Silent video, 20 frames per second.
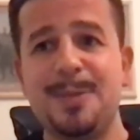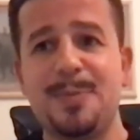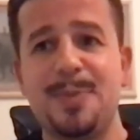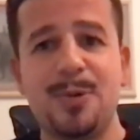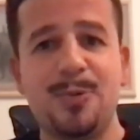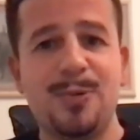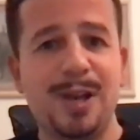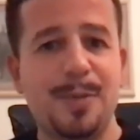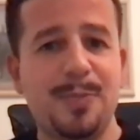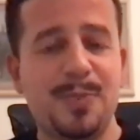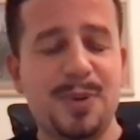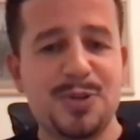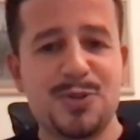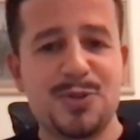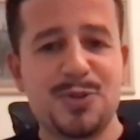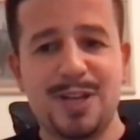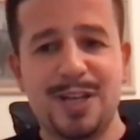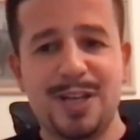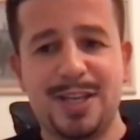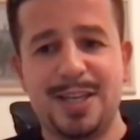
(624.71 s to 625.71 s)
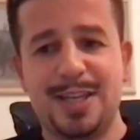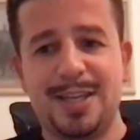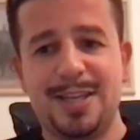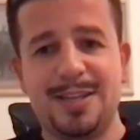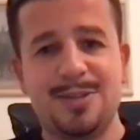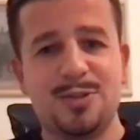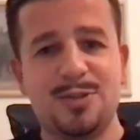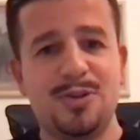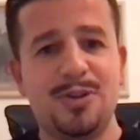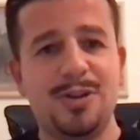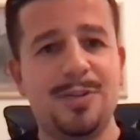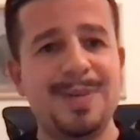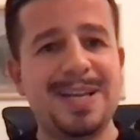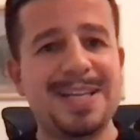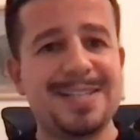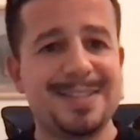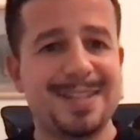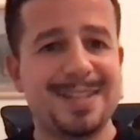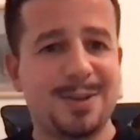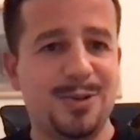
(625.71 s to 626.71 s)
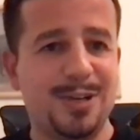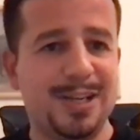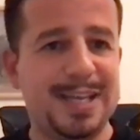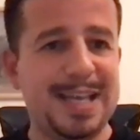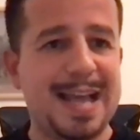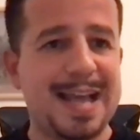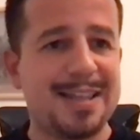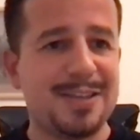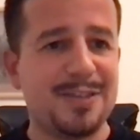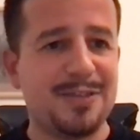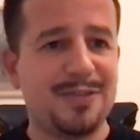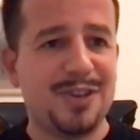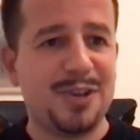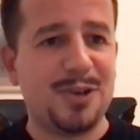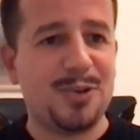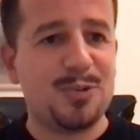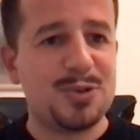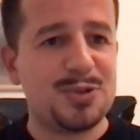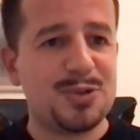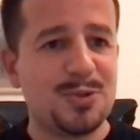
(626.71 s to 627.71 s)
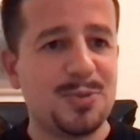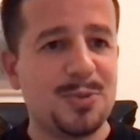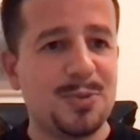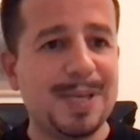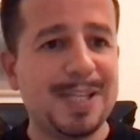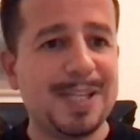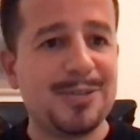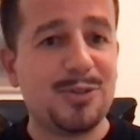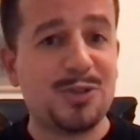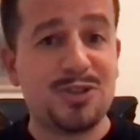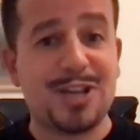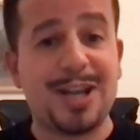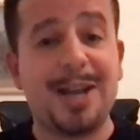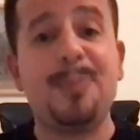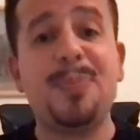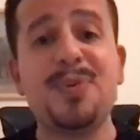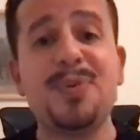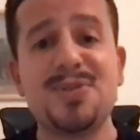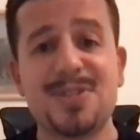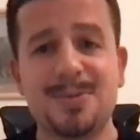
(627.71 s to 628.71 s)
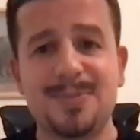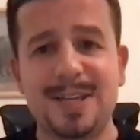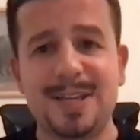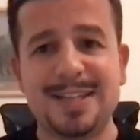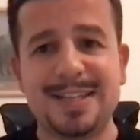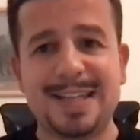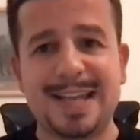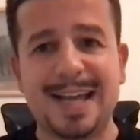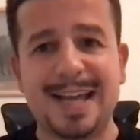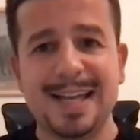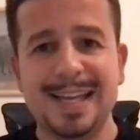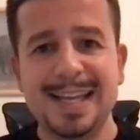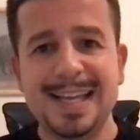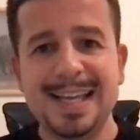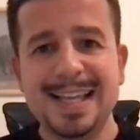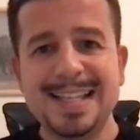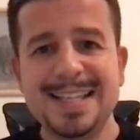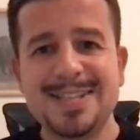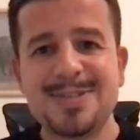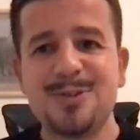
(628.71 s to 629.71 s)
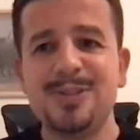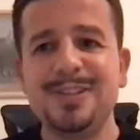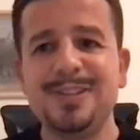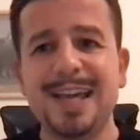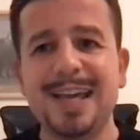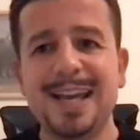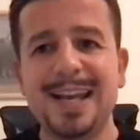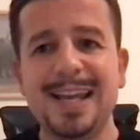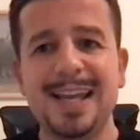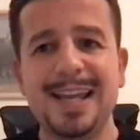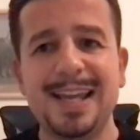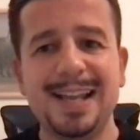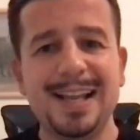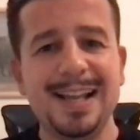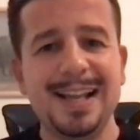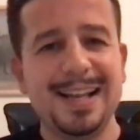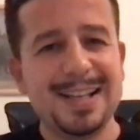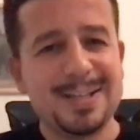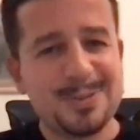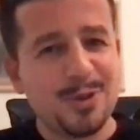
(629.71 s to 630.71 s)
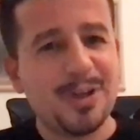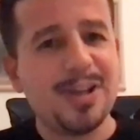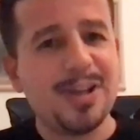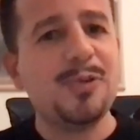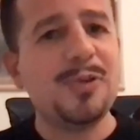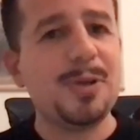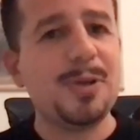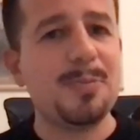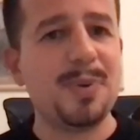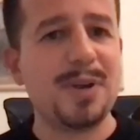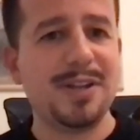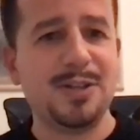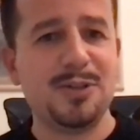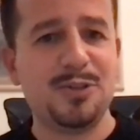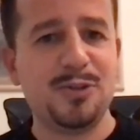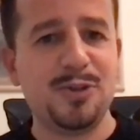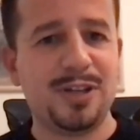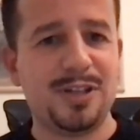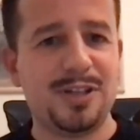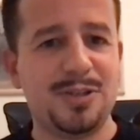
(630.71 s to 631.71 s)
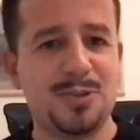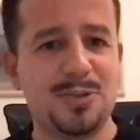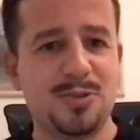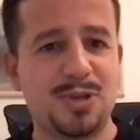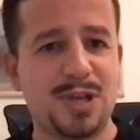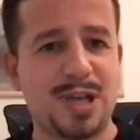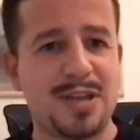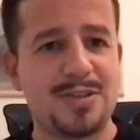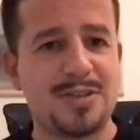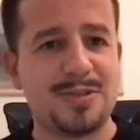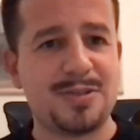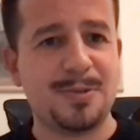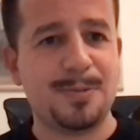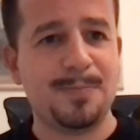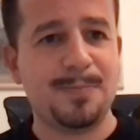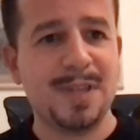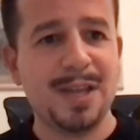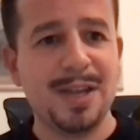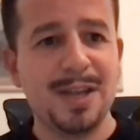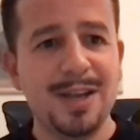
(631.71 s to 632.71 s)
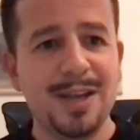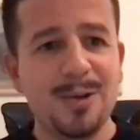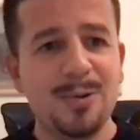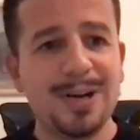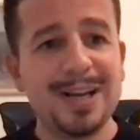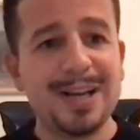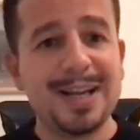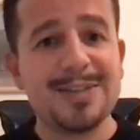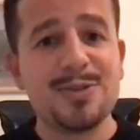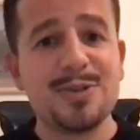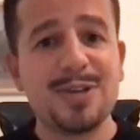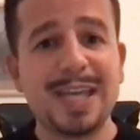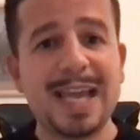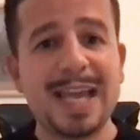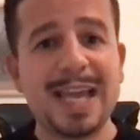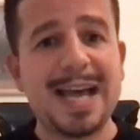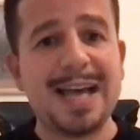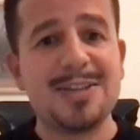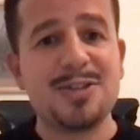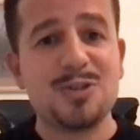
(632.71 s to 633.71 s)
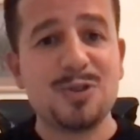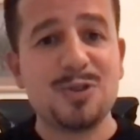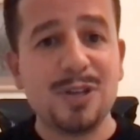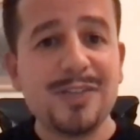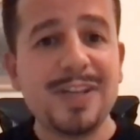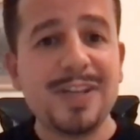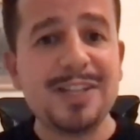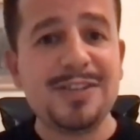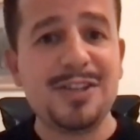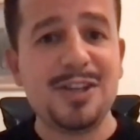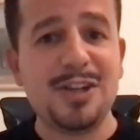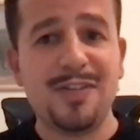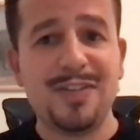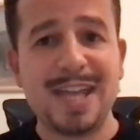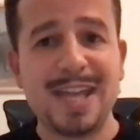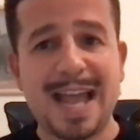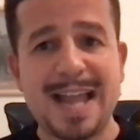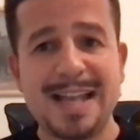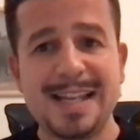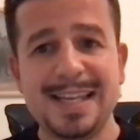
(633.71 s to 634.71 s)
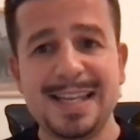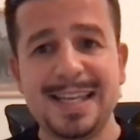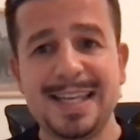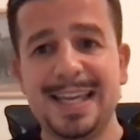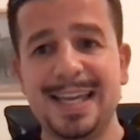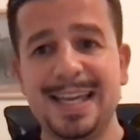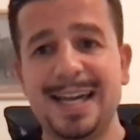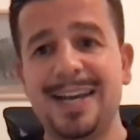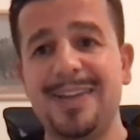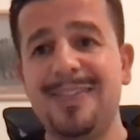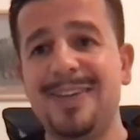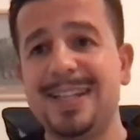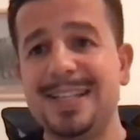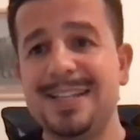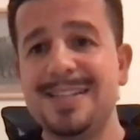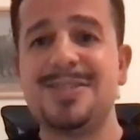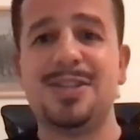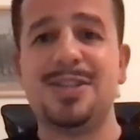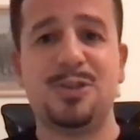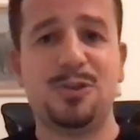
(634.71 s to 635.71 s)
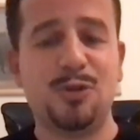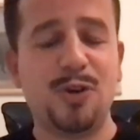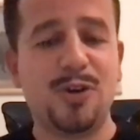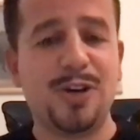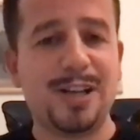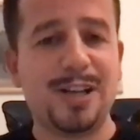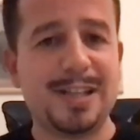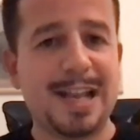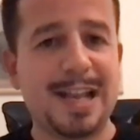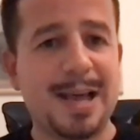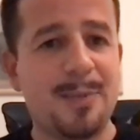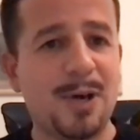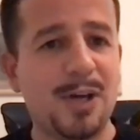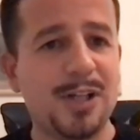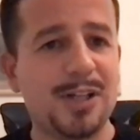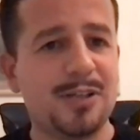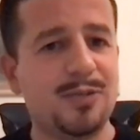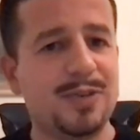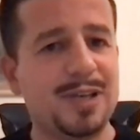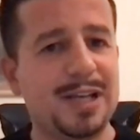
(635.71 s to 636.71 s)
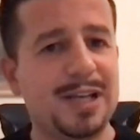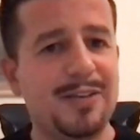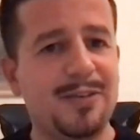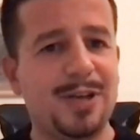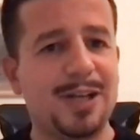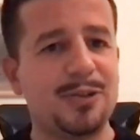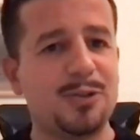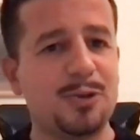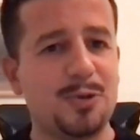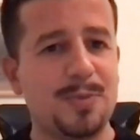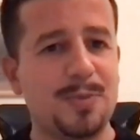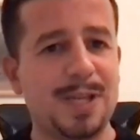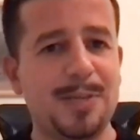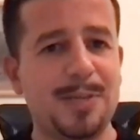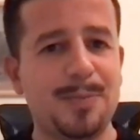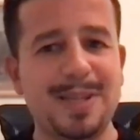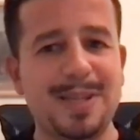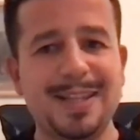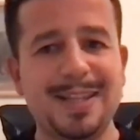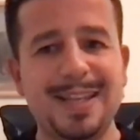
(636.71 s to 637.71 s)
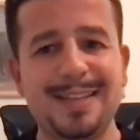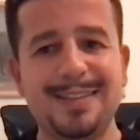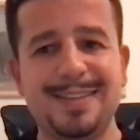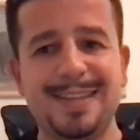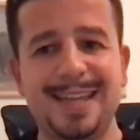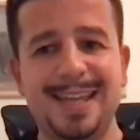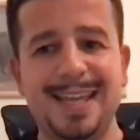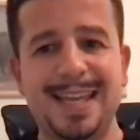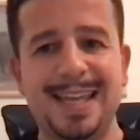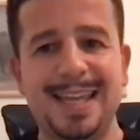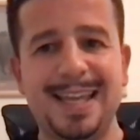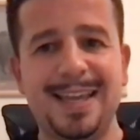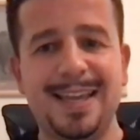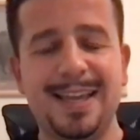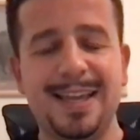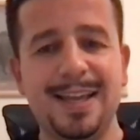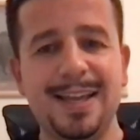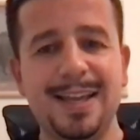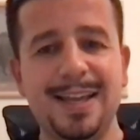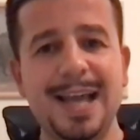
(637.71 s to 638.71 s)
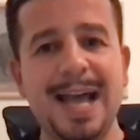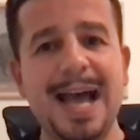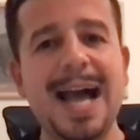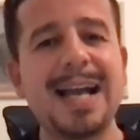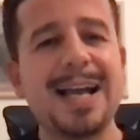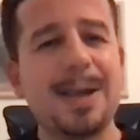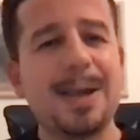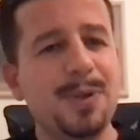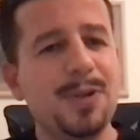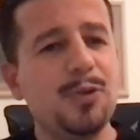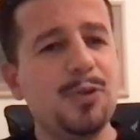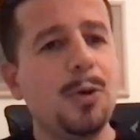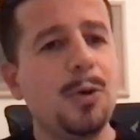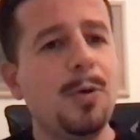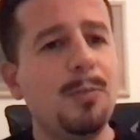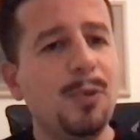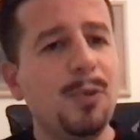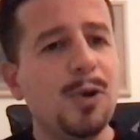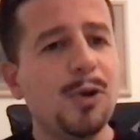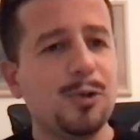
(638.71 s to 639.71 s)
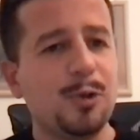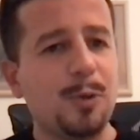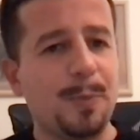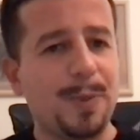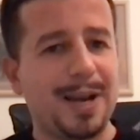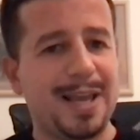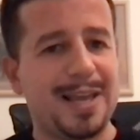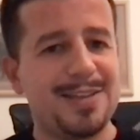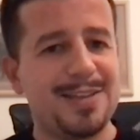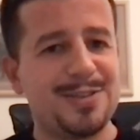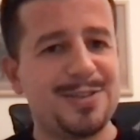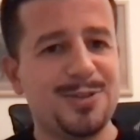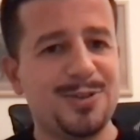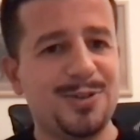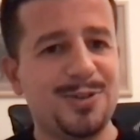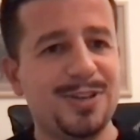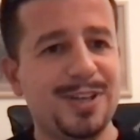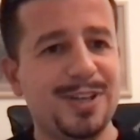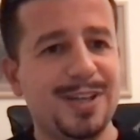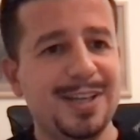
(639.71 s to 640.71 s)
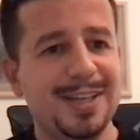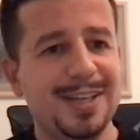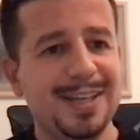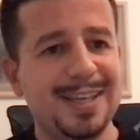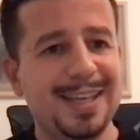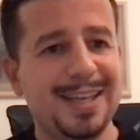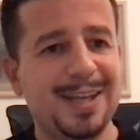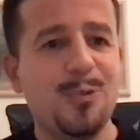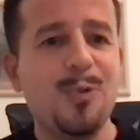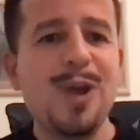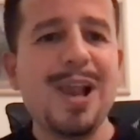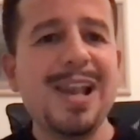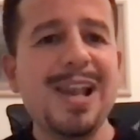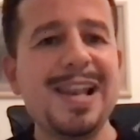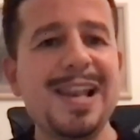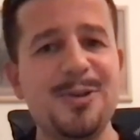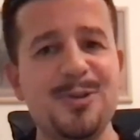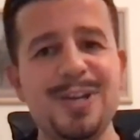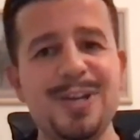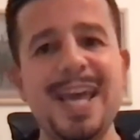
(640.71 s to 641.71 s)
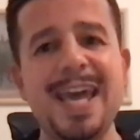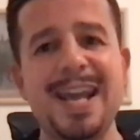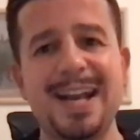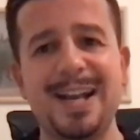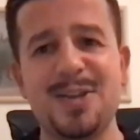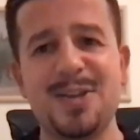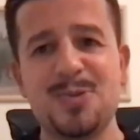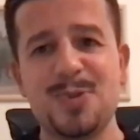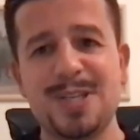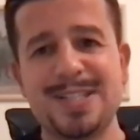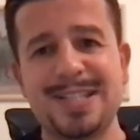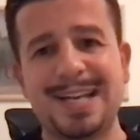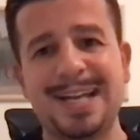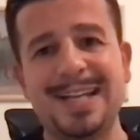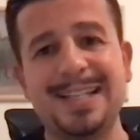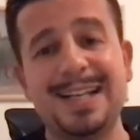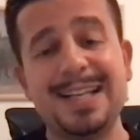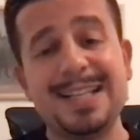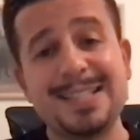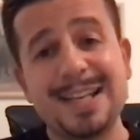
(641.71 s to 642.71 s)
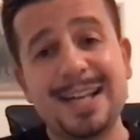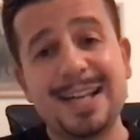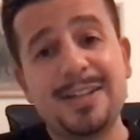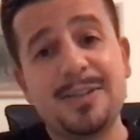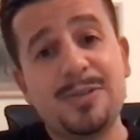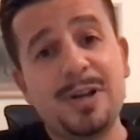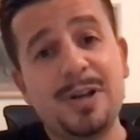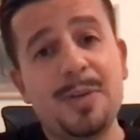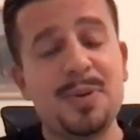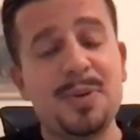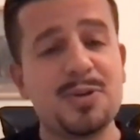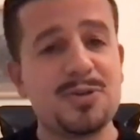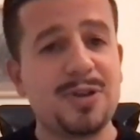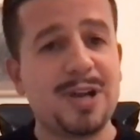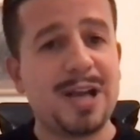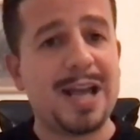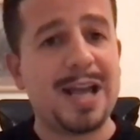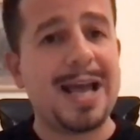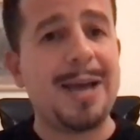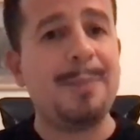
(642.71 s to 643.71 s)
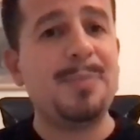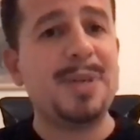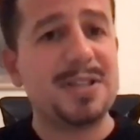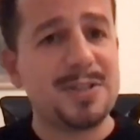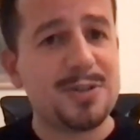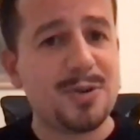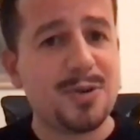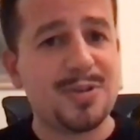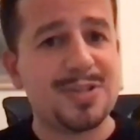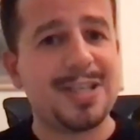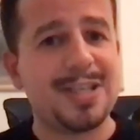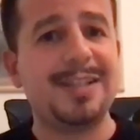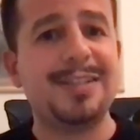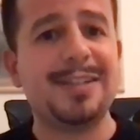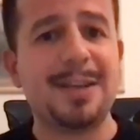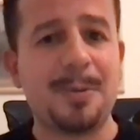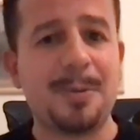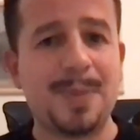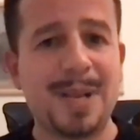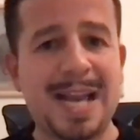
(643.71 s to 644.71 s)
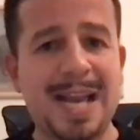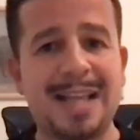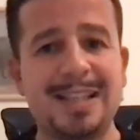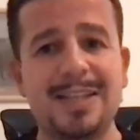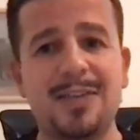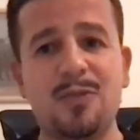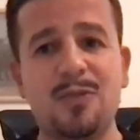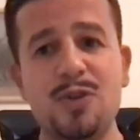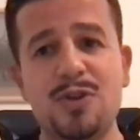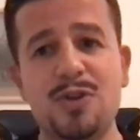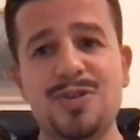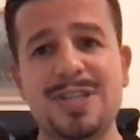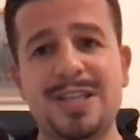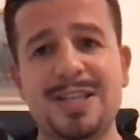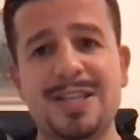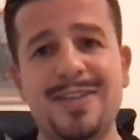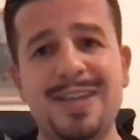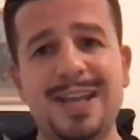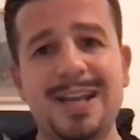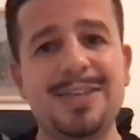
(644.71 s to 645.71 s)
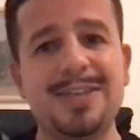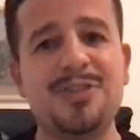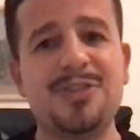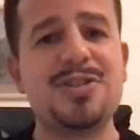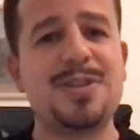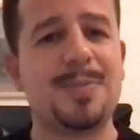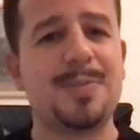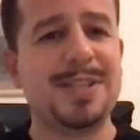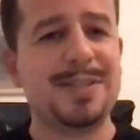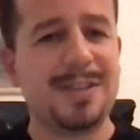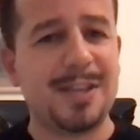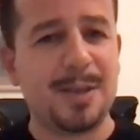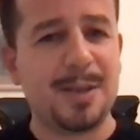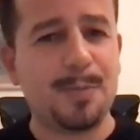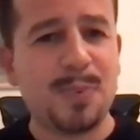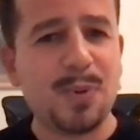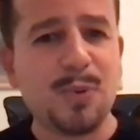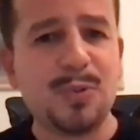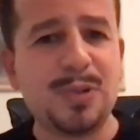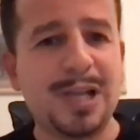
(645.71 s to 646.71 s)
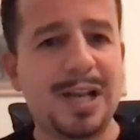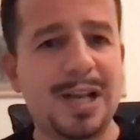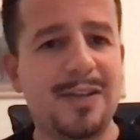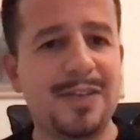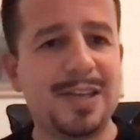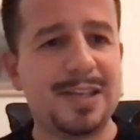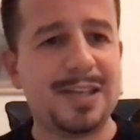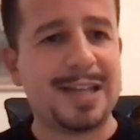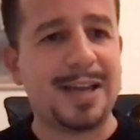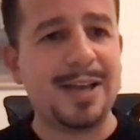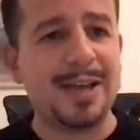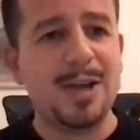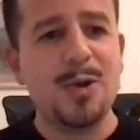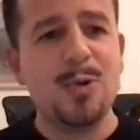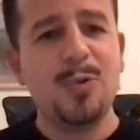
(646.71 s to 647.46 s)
Per quelle persone che sono rimaste collegate fino a questo momento c'è la possibilità di ascoltare la storia di un imprenditore di successo un ragazzo che ha soli 29 anni, che arriva dal settore della moda dove ha lavorato come dipendente e ha capito molto presto che quella non era la sua strada, la strada di una persona ambiziosa, determinata, vogliosa di avere decisamente di più dalla vita,